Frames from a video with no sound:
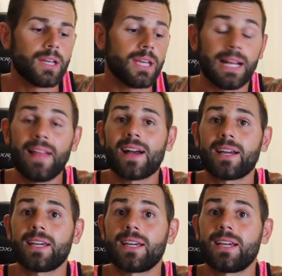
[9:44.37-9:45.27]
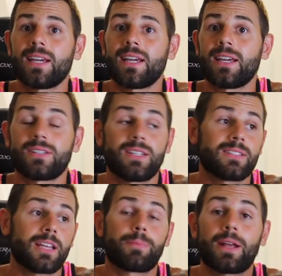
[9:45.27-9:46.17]
y nada, si
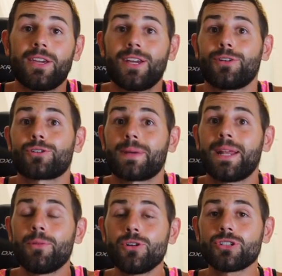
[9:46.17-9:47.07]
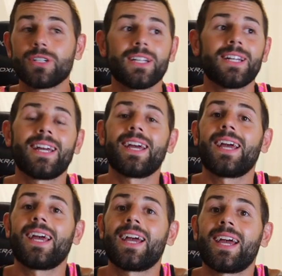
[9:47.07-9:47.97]
estáis por allí, nos veremos.
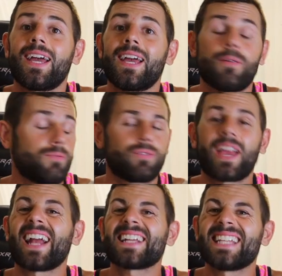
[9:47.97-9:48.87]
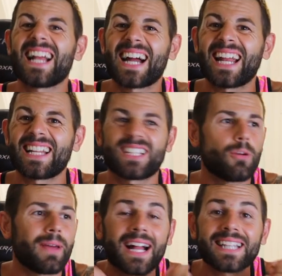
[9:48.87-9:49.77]
Eh, qué ganas de ir a Canarias,
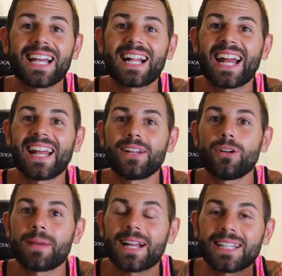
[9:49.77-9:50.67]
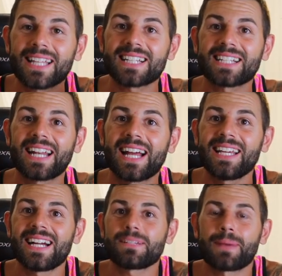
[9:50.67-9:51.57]
tío. Me encanta el Canario, me encantan las
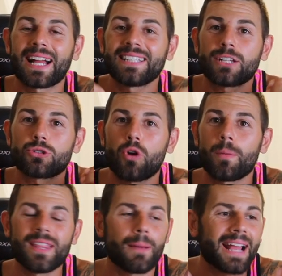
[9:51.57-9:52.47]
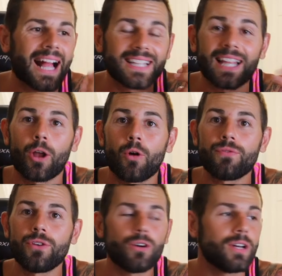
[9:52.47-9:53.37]
Canarias, me encanta su comida, me encanta el
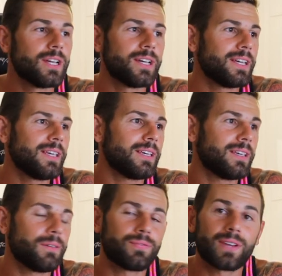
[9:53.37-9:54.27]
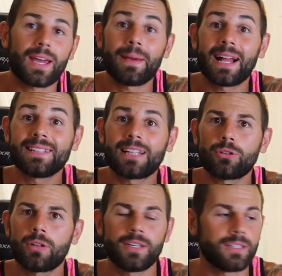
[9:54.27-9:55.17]
gocio Y es que me encanta
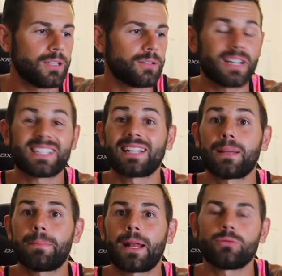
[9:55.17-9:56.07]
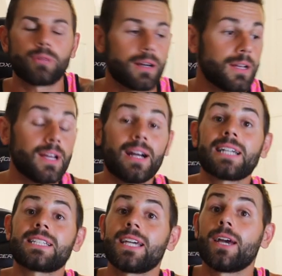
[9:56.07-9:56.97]
todo allí, tío. Hasta la temperatura.
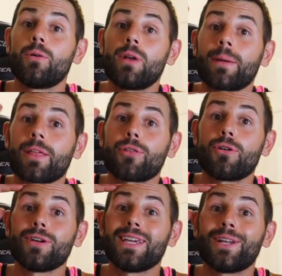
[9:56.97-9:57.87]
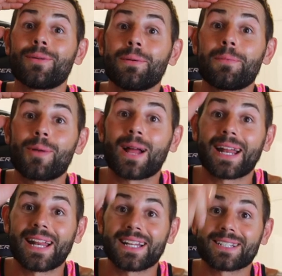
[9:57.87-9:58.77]
Así que un abrazo y nos vemos por las
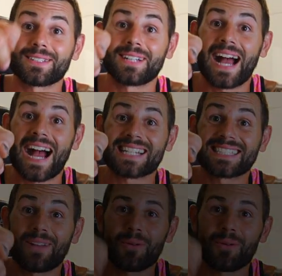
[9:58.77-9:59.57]
Canarias. Hasta